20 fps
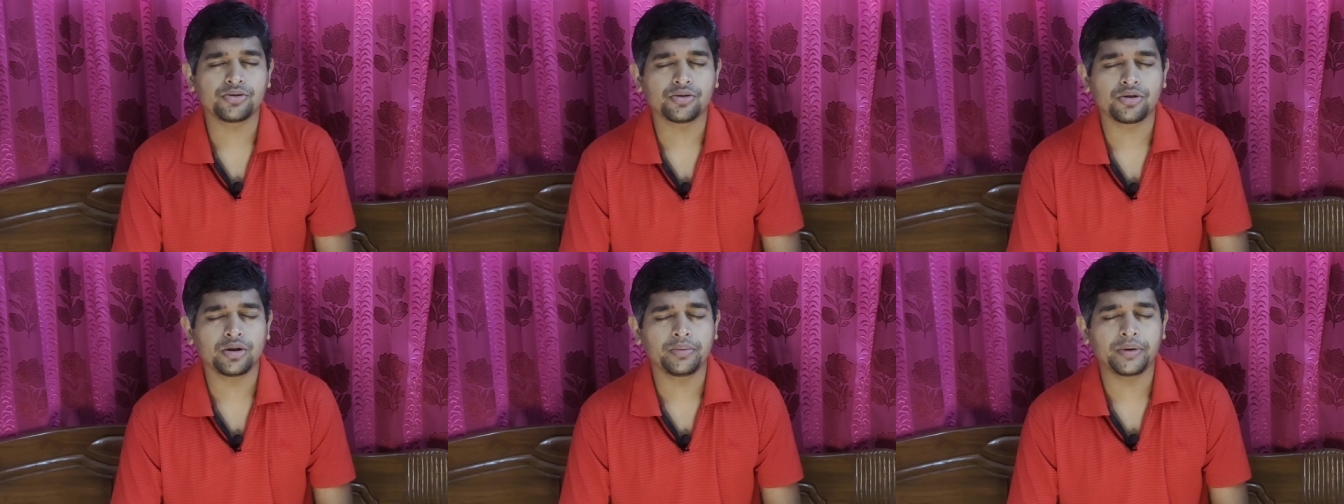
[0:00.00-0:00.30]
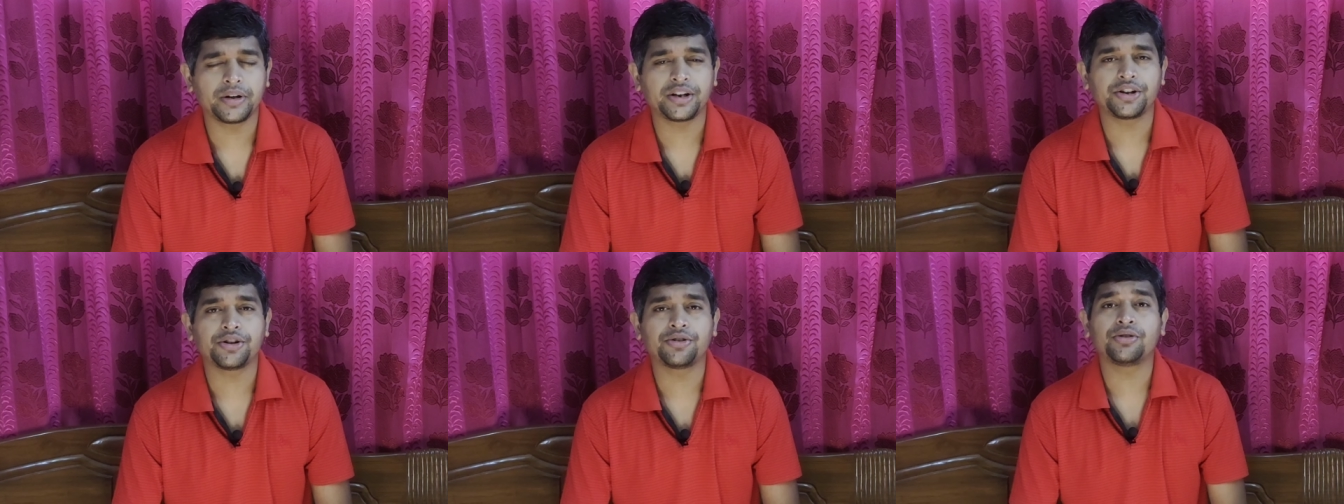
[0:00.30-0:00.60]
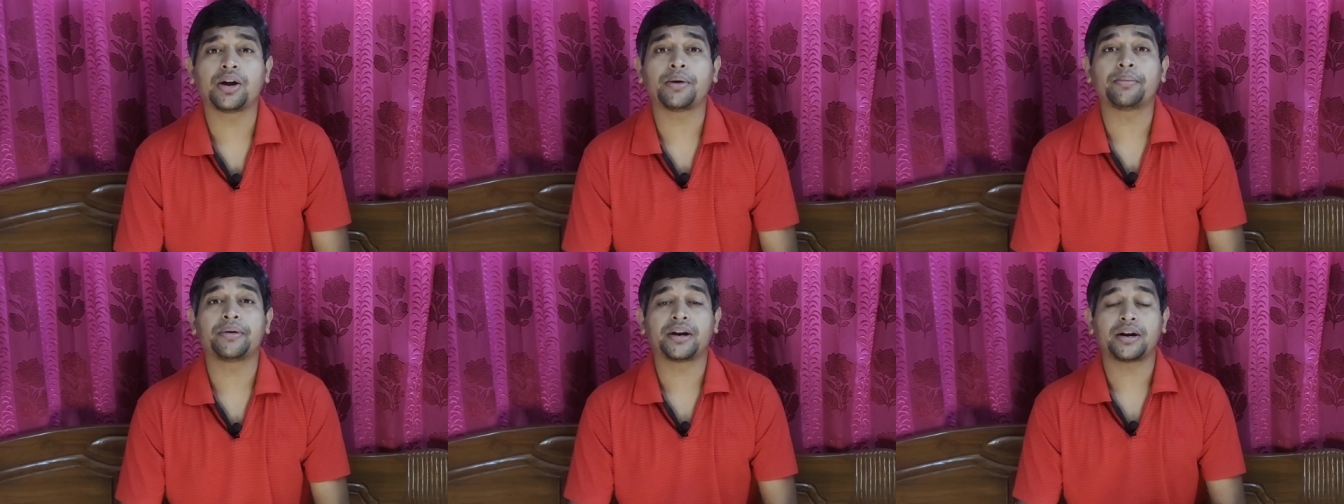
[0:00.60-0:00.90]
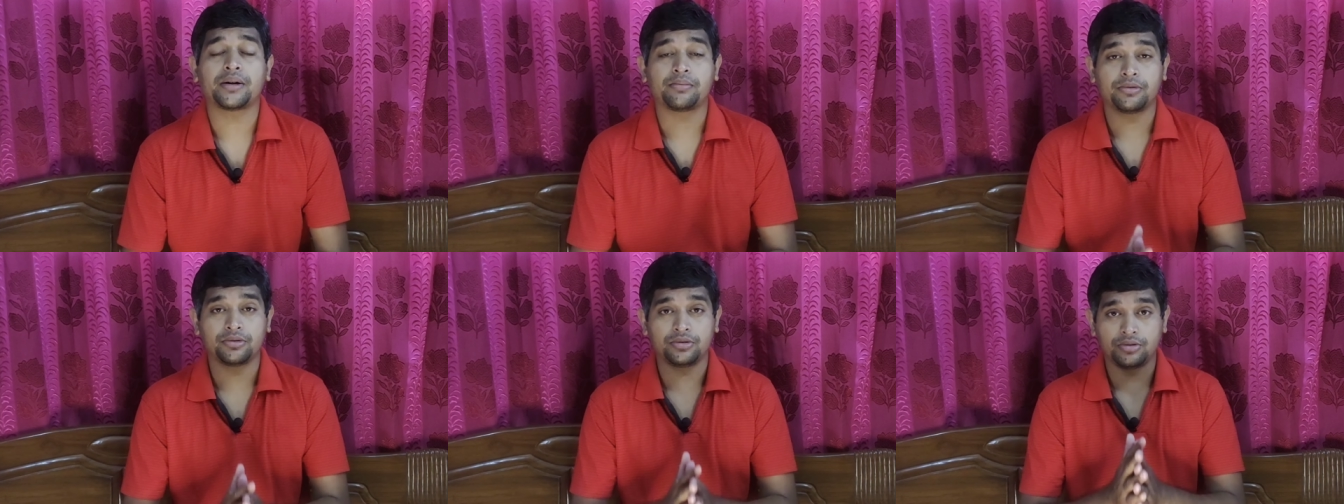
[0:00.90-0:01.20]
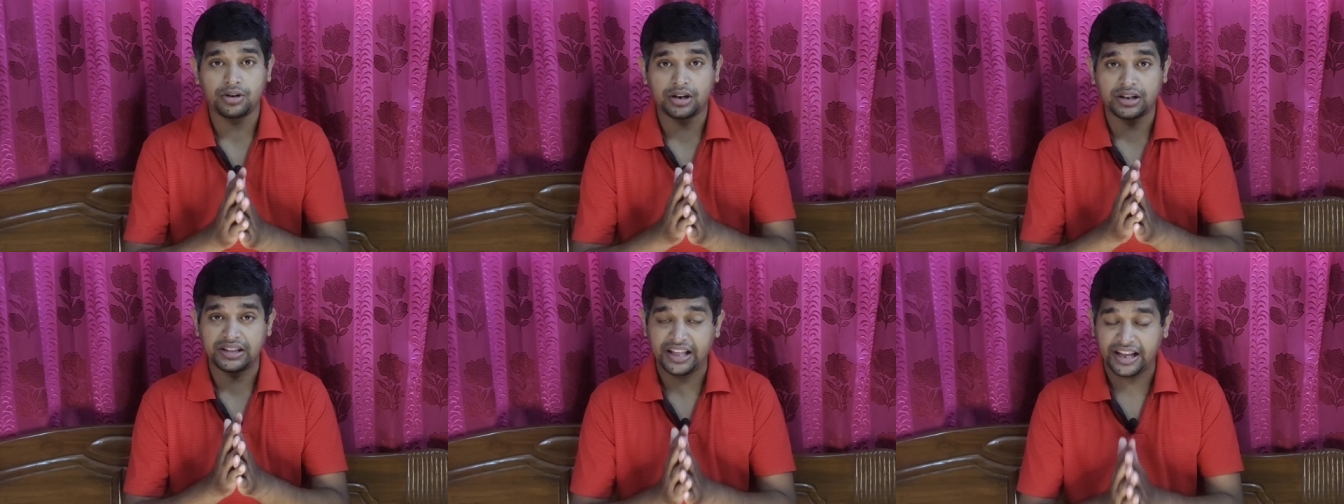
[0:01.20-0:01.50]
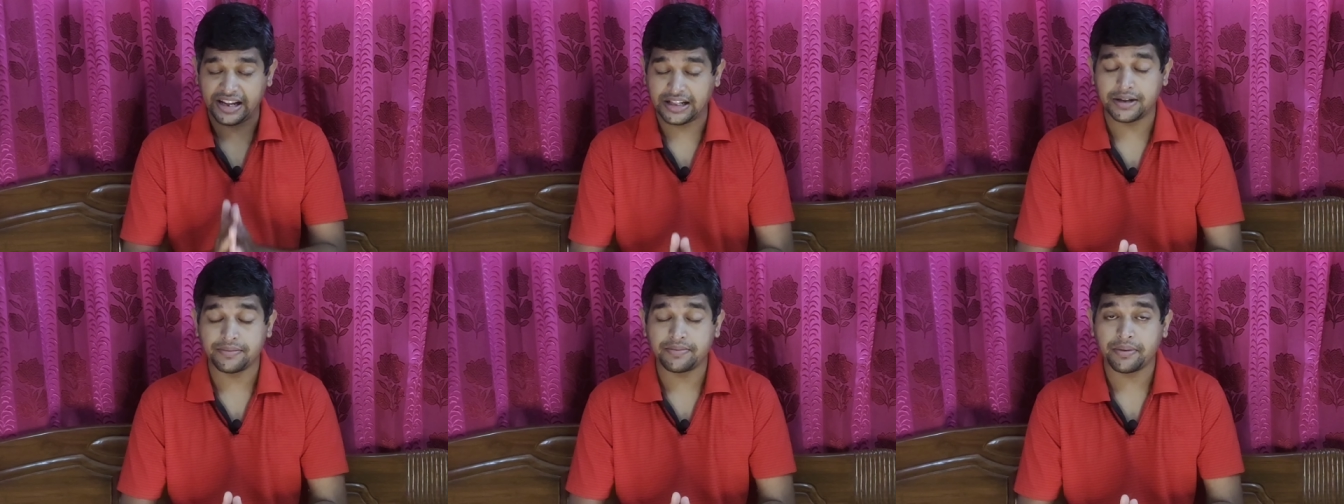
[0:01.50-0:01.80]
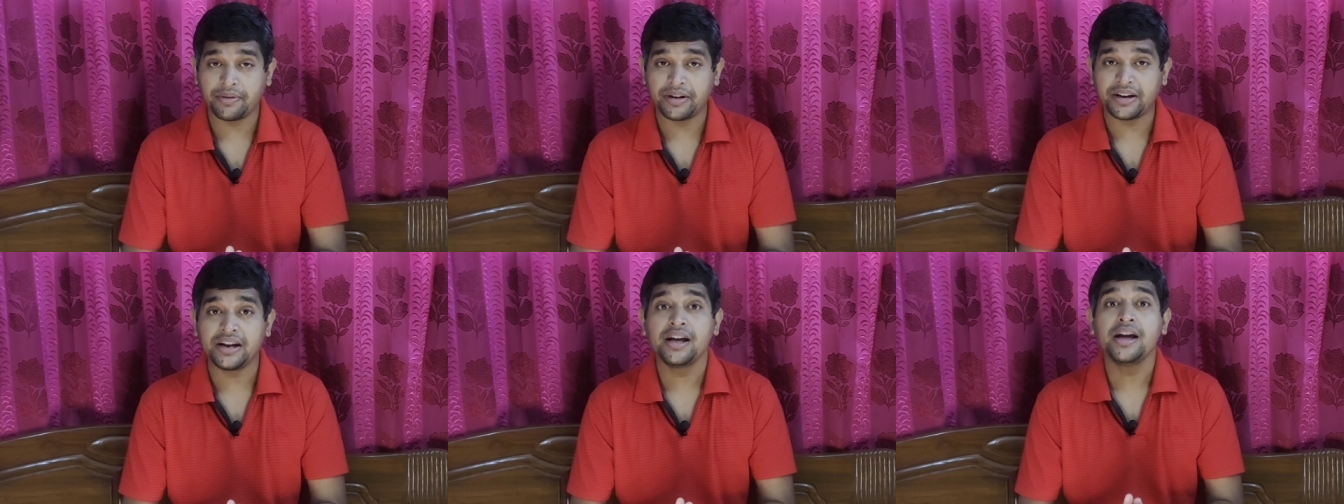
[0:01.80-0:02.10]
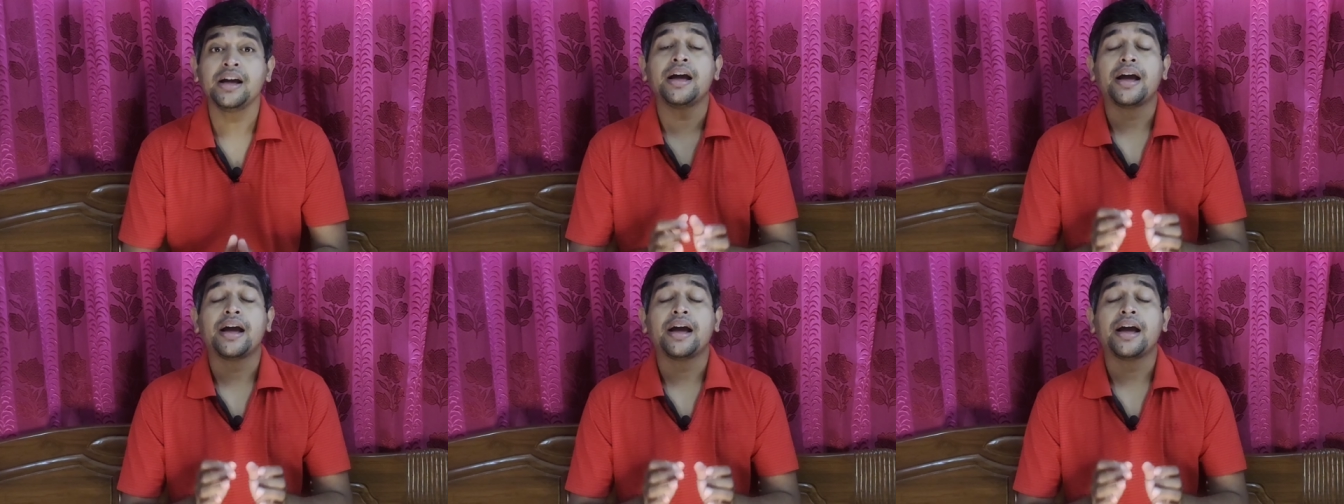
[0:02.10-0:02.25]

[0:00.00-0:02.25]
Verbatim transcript: চলবে সেগুলো আপনারা বন্ধুরা দেখতে পাবেন